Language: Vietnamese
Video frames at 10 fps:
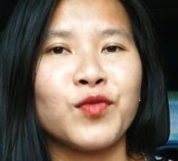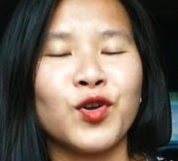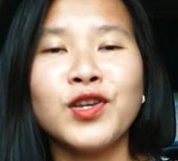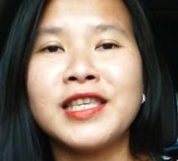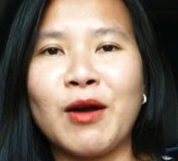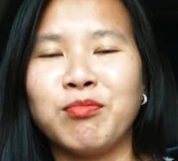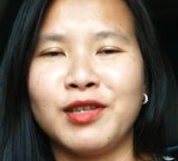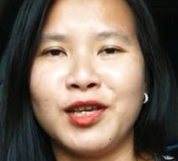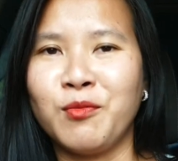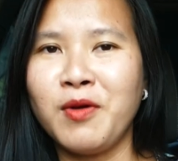có chồng
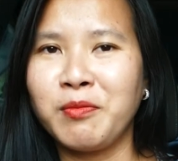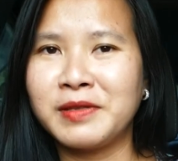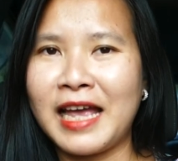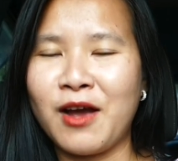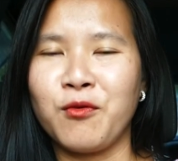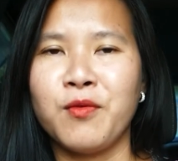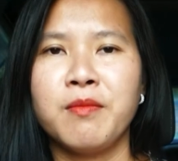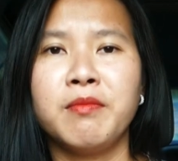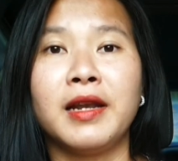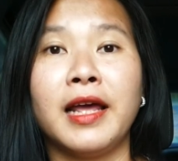thì cũng không sao
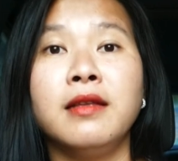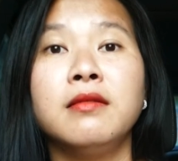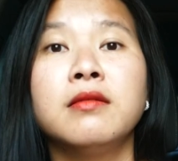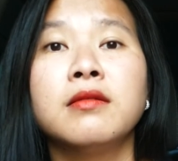mình hãy